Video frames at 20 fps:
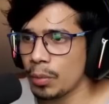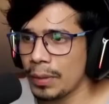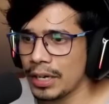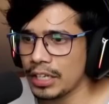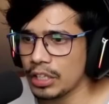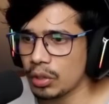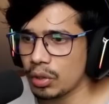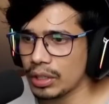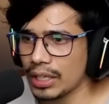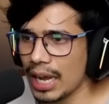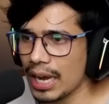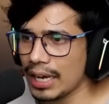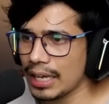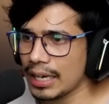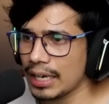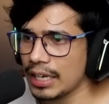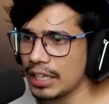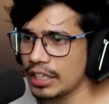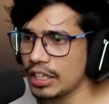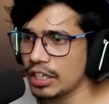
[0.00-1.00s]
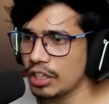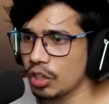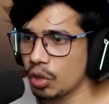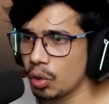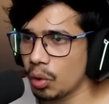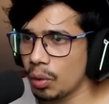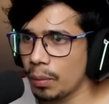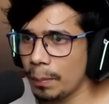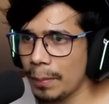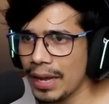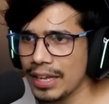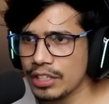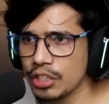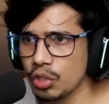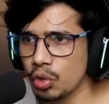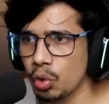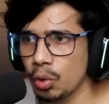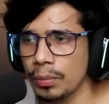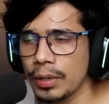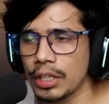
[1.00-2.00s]
मैंने देखो क्या करा ना ये देखो मैं
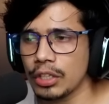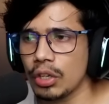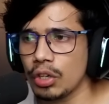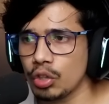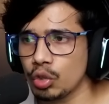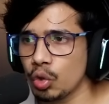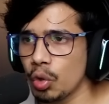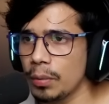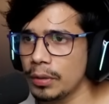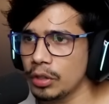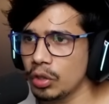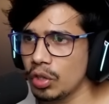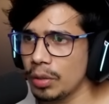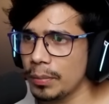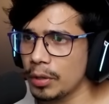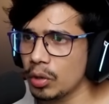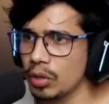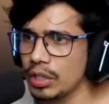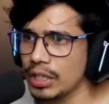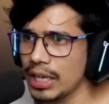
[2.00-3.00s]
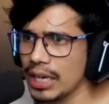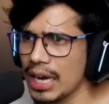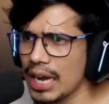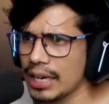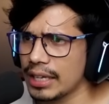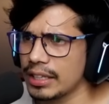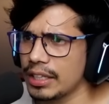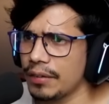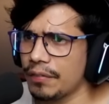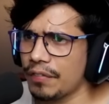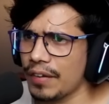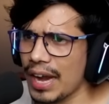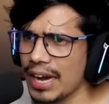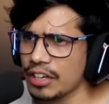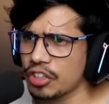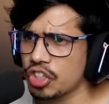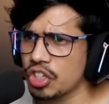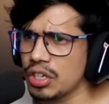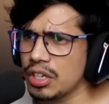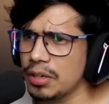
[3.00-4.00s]
ऐसे घूम रहा था और दो बंदों ने मेरे को ये ला के दी
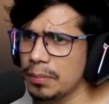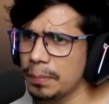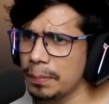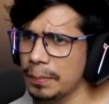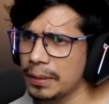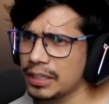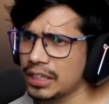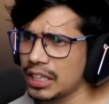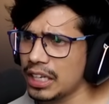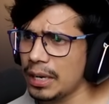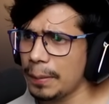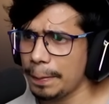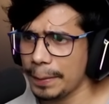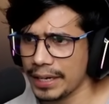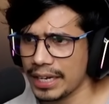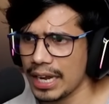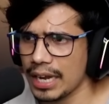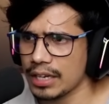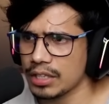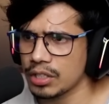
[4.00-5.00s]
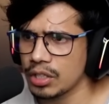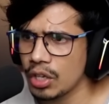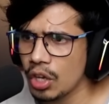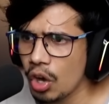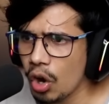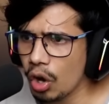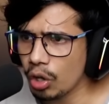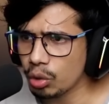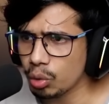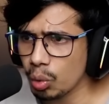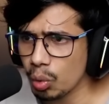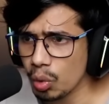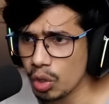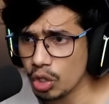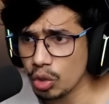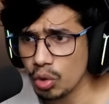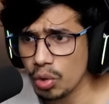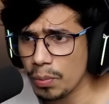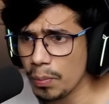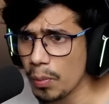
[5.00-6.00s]
फ्रैक्चर्ड मिथ्रिल पिकेक्स और
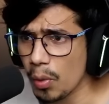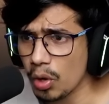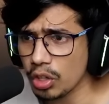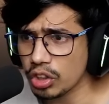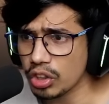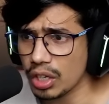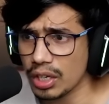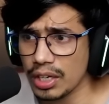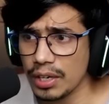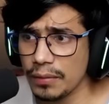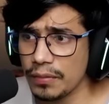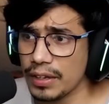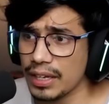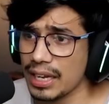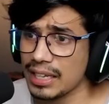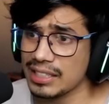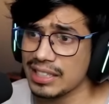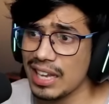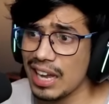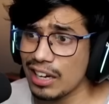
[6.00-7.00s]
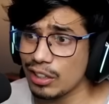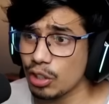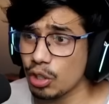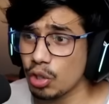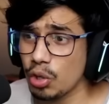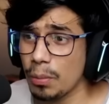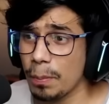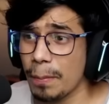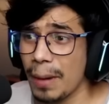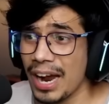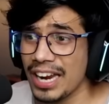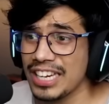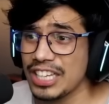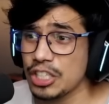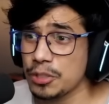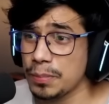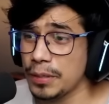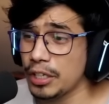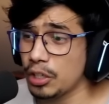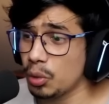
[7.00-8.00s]
दोनों की दोनों बहुत तगड़ी पिकेक्स है यार देख लो
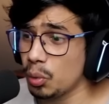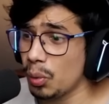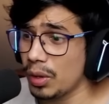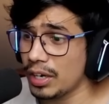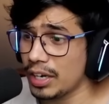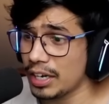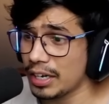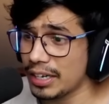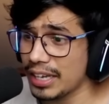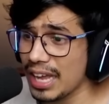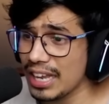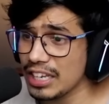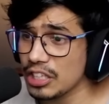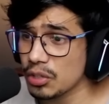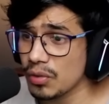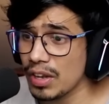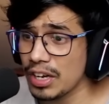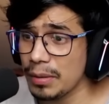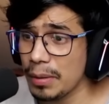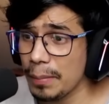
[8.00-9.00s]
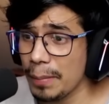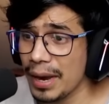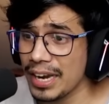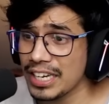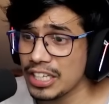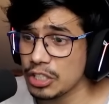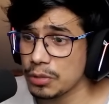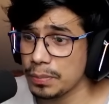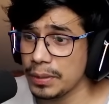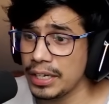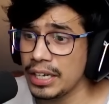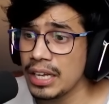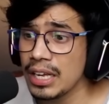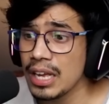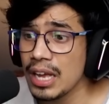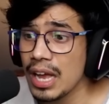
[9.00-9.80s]
माइनिंग स्पीड टू यार इस वाली में माइनिंग स्पीड